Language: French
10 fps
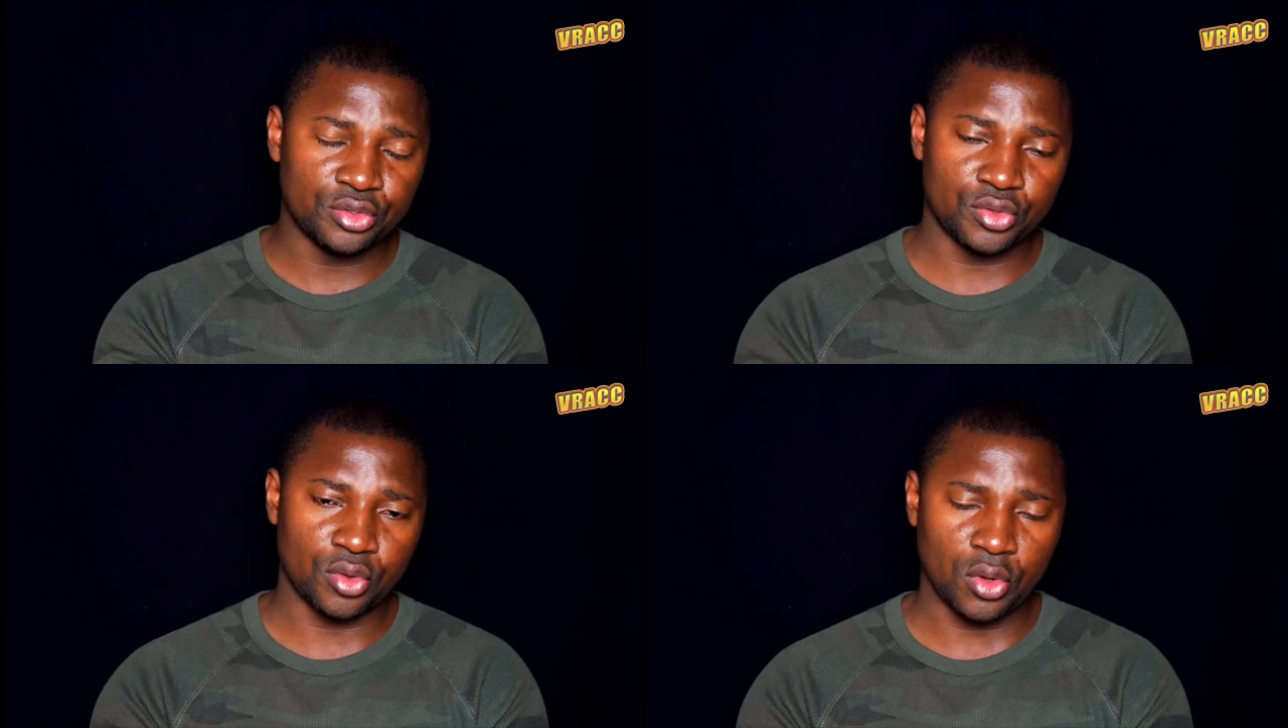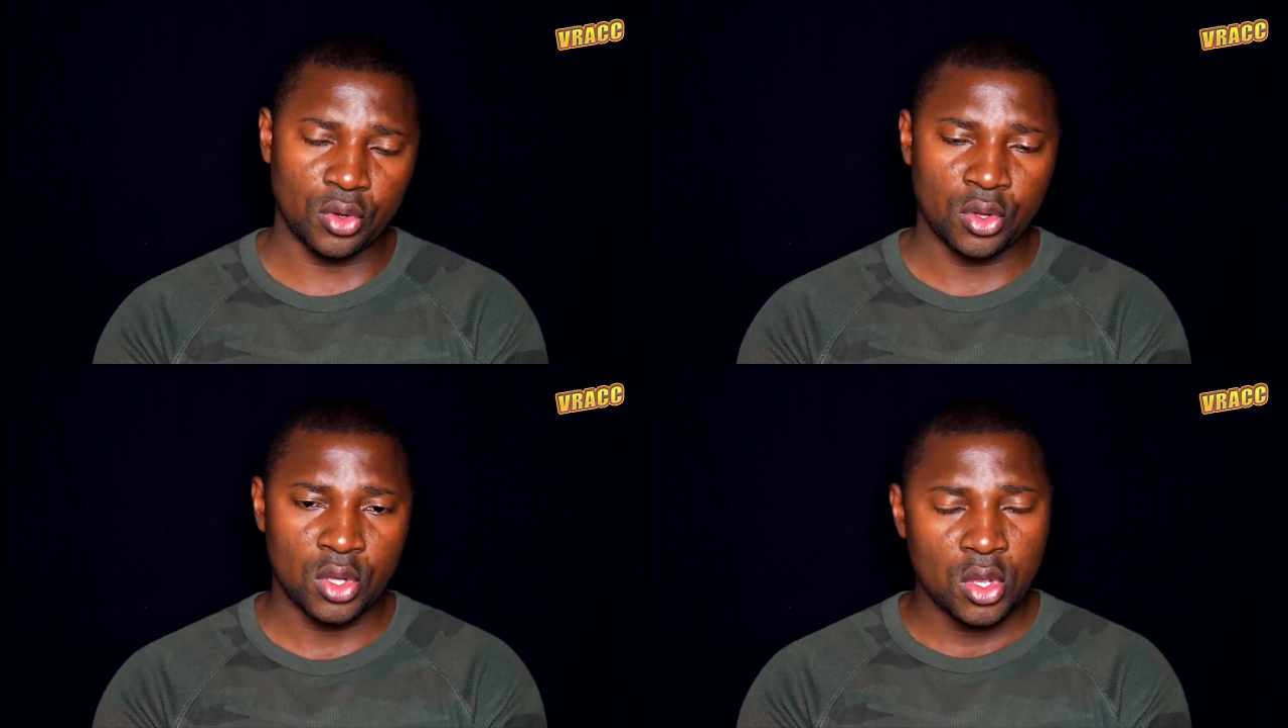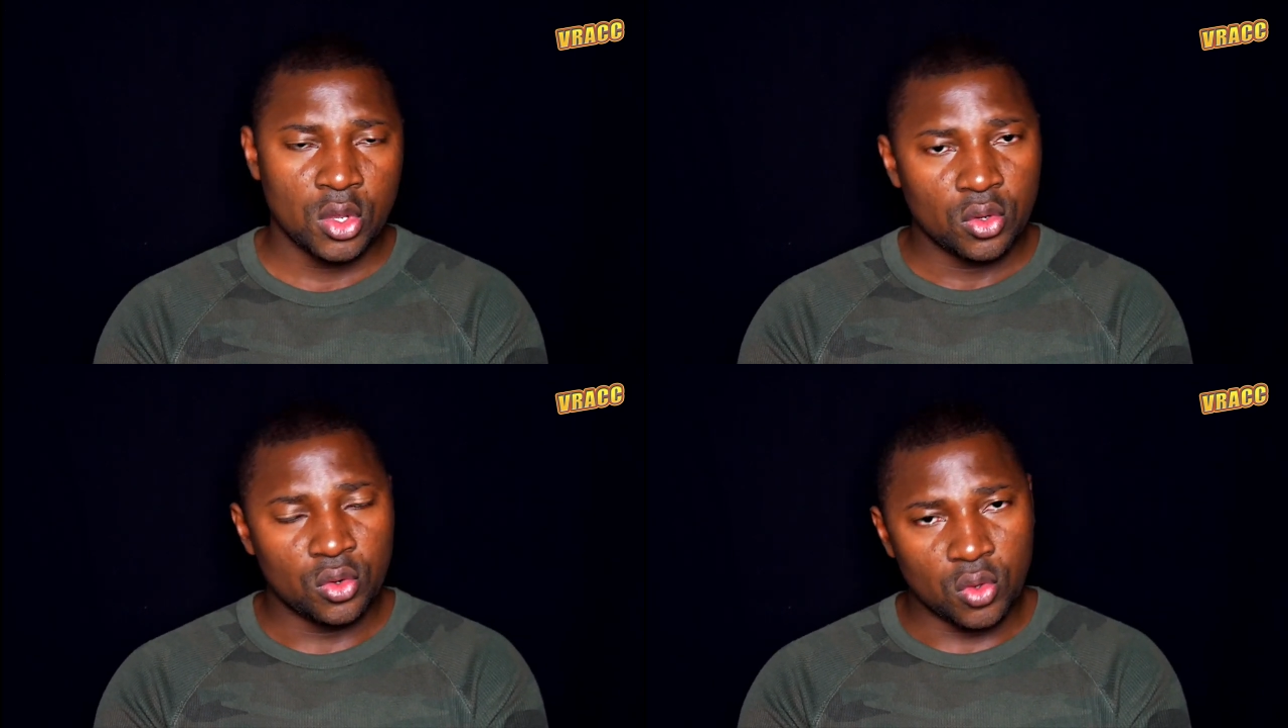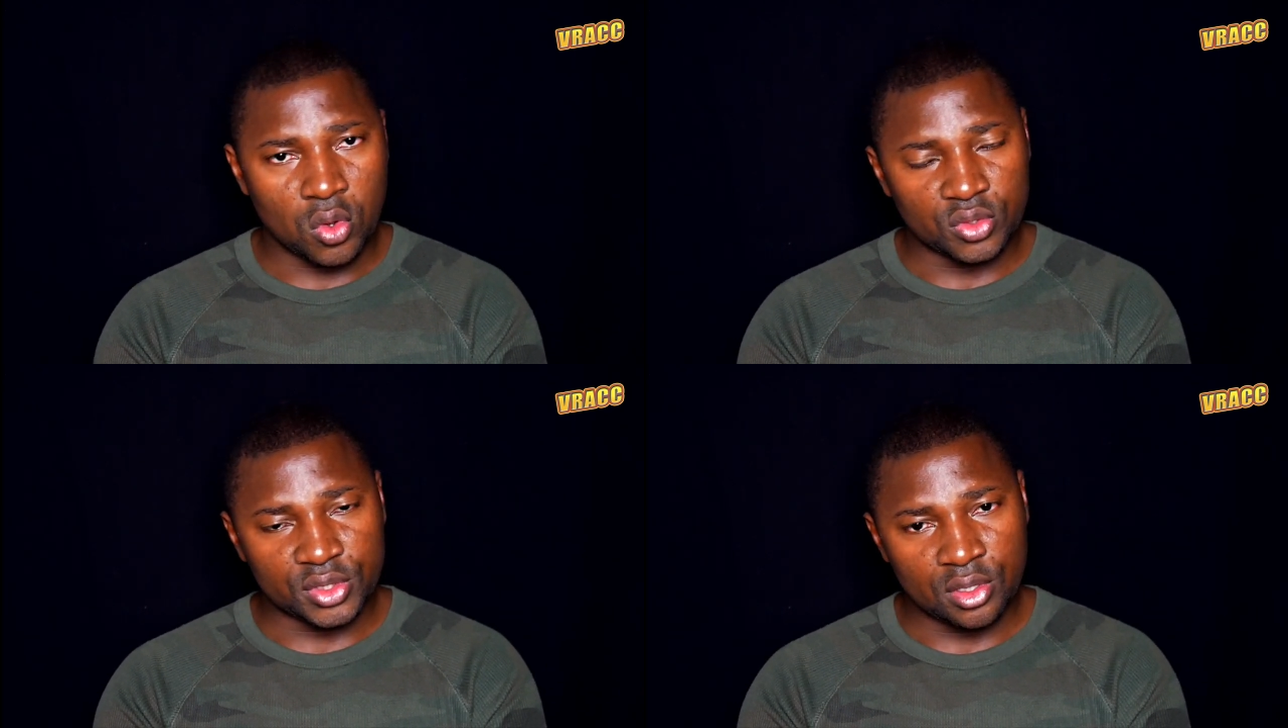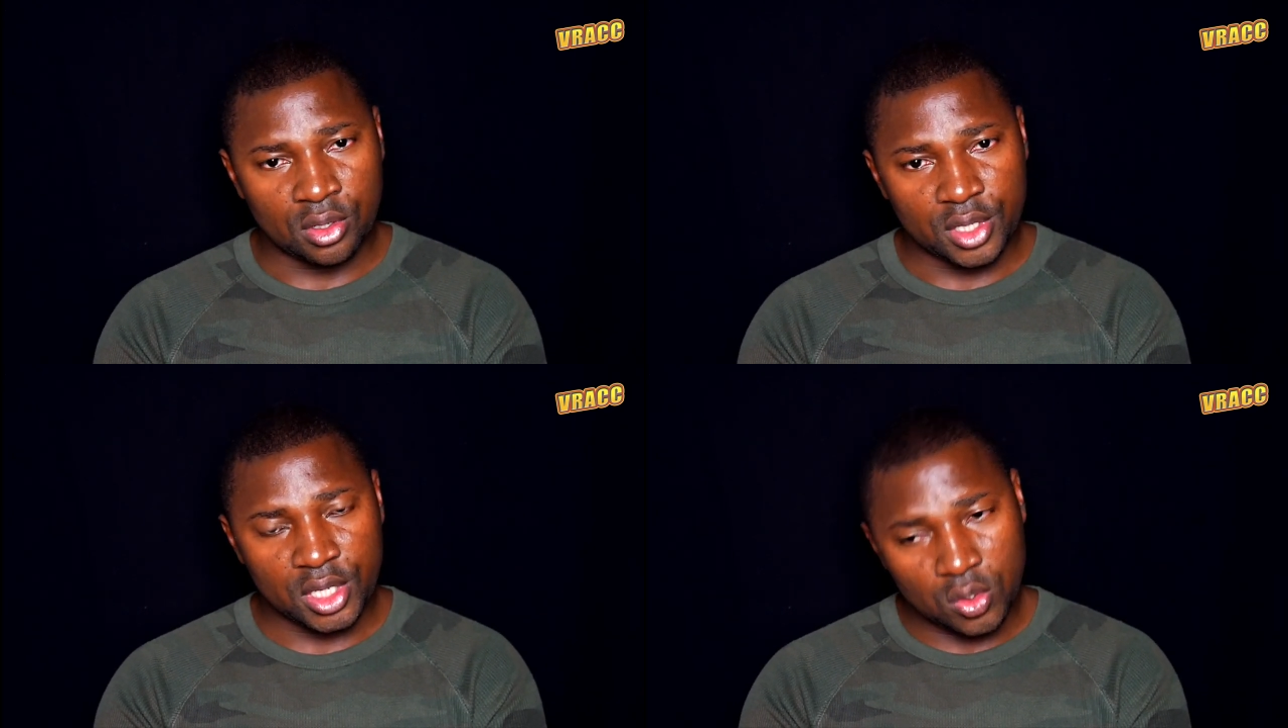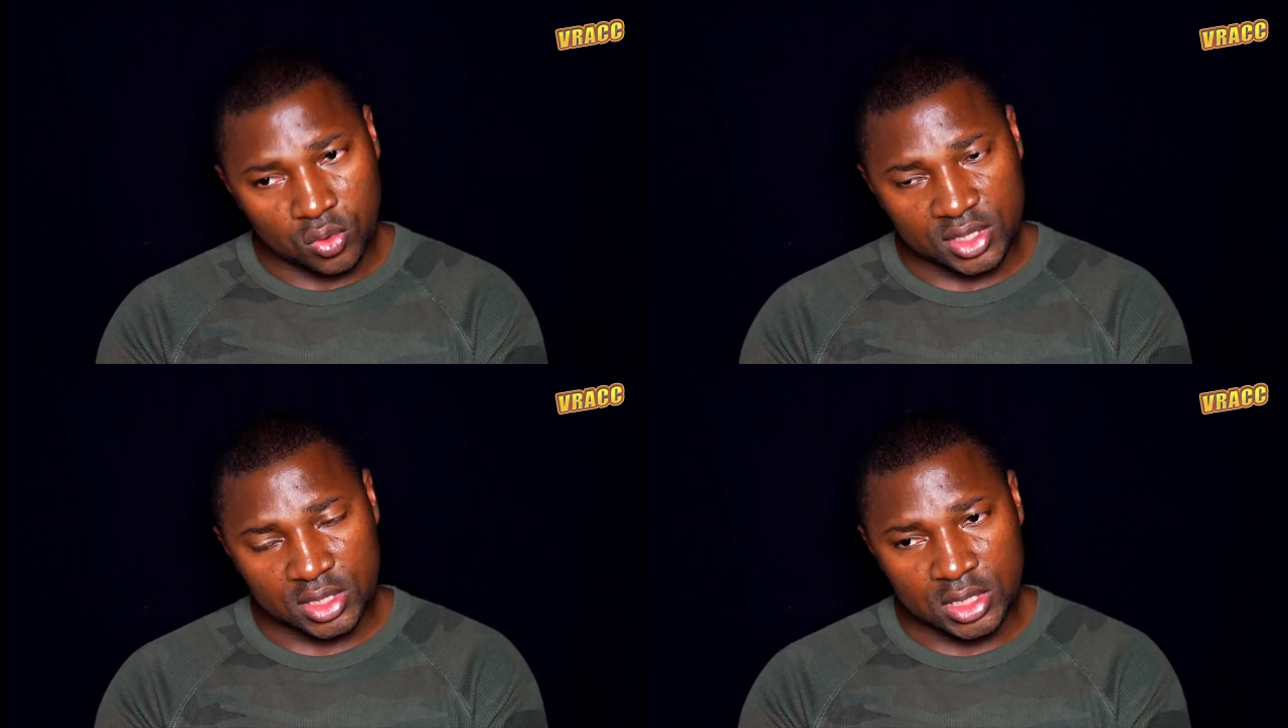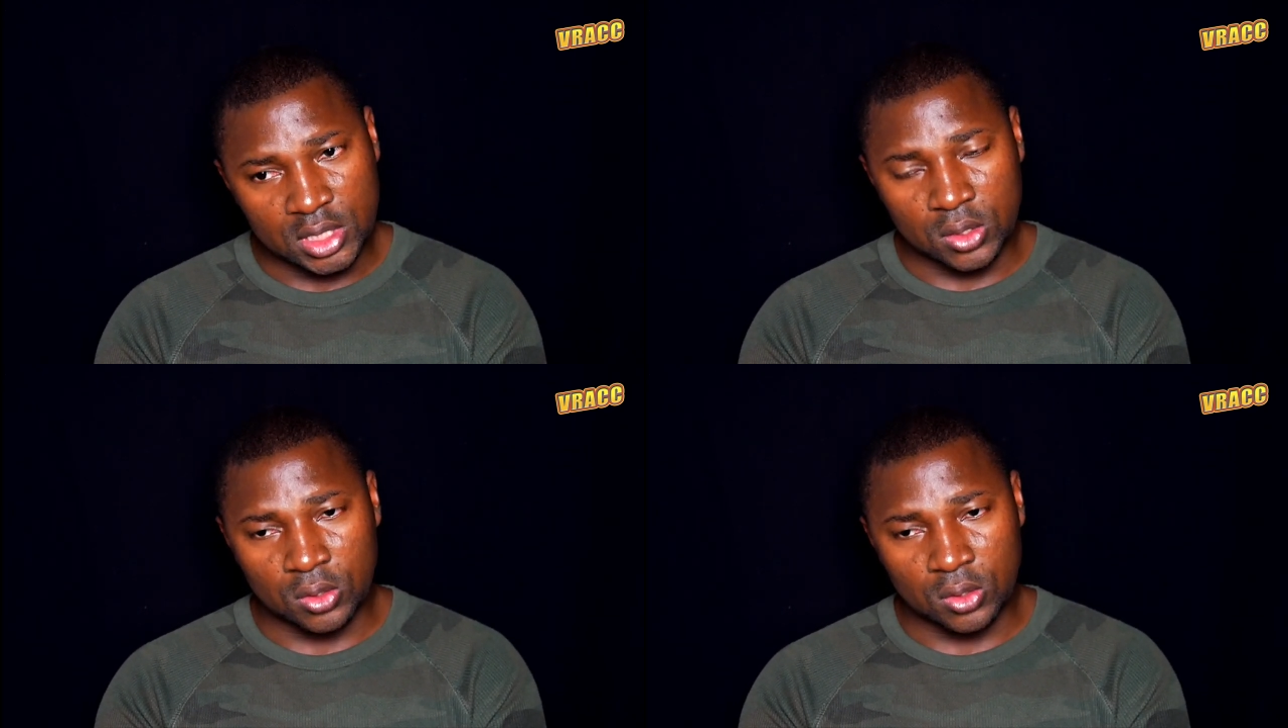sur euh, le continent. Et aussi,